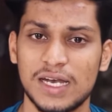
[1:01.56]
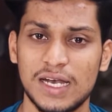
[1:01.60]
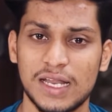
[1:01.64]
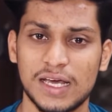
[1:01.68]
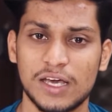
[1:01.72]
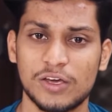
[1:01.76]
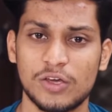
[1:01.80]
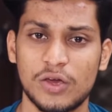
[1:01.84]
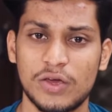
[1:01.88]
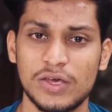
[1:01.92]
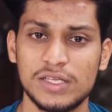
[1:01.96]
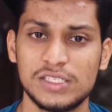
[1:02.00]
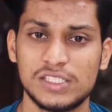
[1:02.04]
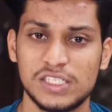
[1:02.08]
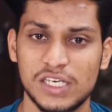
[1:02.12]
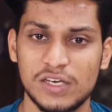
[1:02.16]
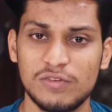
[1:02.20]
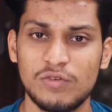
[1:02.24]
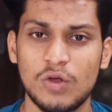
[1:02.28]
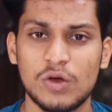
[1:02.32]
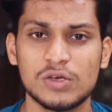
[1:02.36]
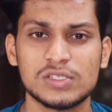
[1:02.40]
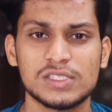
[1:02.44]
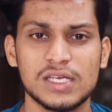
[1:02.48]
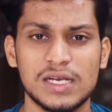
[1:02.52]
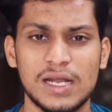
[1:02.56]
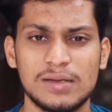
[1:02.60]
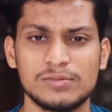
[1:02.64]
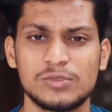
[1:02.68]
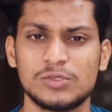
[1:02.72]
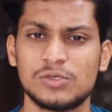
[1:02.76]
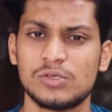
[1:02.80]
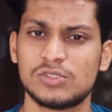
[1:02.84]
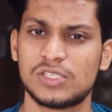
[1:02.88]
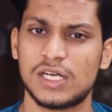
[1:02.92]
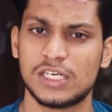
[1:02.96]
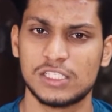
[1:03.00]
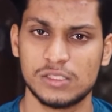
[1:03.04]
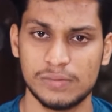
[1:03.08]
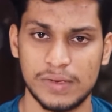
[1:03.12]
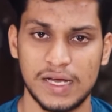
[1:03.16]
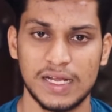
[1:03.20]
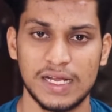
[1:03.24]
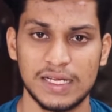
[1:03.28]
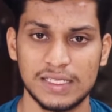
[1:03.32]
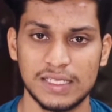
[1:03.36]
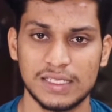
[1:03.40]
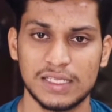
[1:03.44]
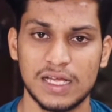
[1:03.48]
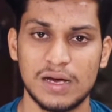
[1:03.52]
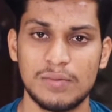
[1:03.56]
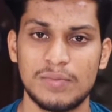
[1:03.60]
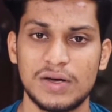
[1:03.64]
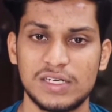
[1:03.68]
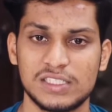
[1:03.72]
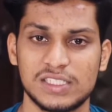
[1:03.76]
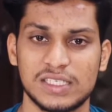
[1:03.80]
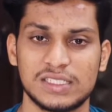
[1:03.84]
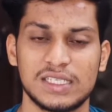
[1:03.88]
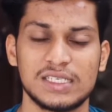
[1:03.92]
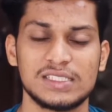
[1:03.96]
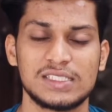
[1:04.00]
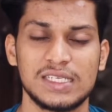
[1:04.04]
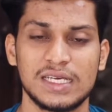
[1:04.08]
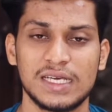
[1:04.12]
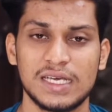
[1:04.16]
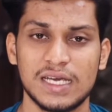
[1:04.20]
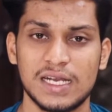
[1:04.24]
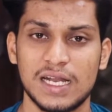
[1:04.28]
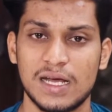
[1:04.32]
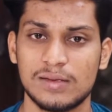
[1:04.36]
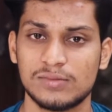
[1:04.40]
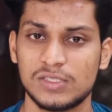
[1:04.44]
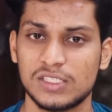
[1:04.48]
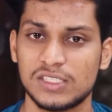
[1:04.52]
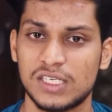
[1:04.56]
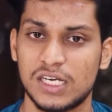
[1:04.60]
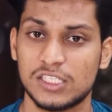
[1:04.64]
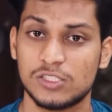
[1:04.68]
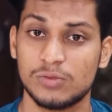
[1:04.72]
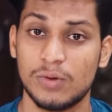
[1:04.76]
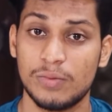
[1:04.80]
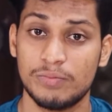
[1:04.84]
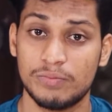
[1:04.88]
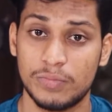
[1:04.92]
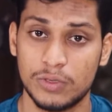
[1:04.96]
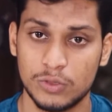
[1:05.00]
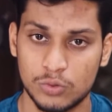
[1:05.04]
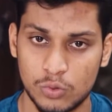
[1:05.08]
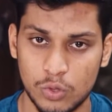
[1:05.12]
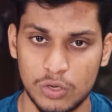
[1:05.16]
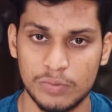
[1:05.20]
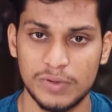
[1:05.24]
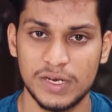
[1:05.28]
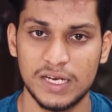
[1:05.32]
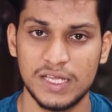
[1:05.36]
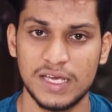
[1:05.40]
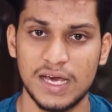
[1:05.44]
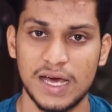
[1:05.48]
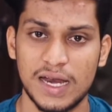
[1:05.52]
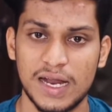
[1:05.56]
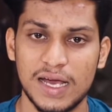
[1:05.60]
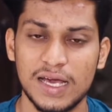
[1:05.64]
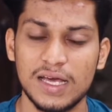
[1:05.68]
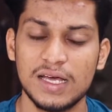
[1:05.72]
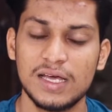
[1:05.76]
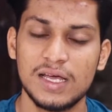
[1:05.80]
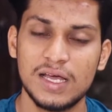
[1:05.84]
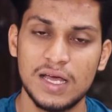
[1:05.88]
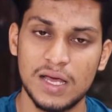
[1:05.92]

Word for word: लगे क्योंकि जे ब्लॉग्स के नाम से तो सर्च में आ जाता था बट जतन सिंह के नाम से सर्च में बिल्कुल भी नहीं आ रहा है